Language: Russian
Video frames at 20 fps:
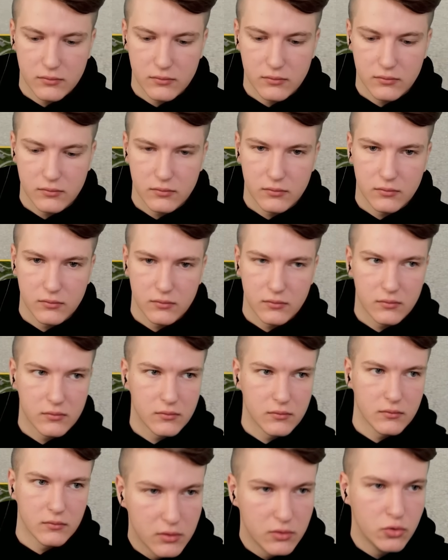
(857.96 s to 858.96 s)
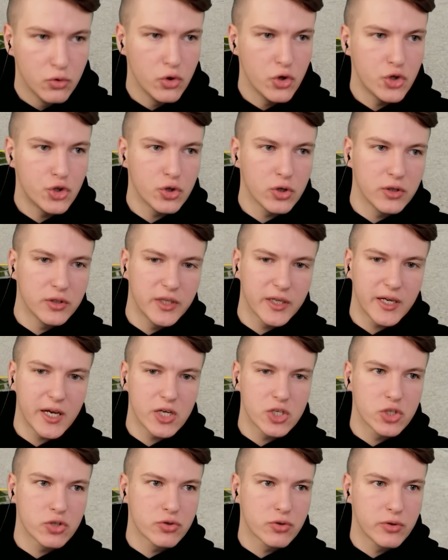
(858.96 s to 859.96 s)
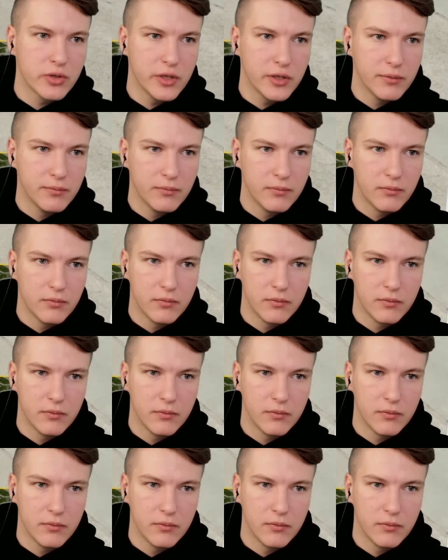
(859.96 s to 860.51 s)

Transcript: вернуться. Ну ничего, докажешь в суде.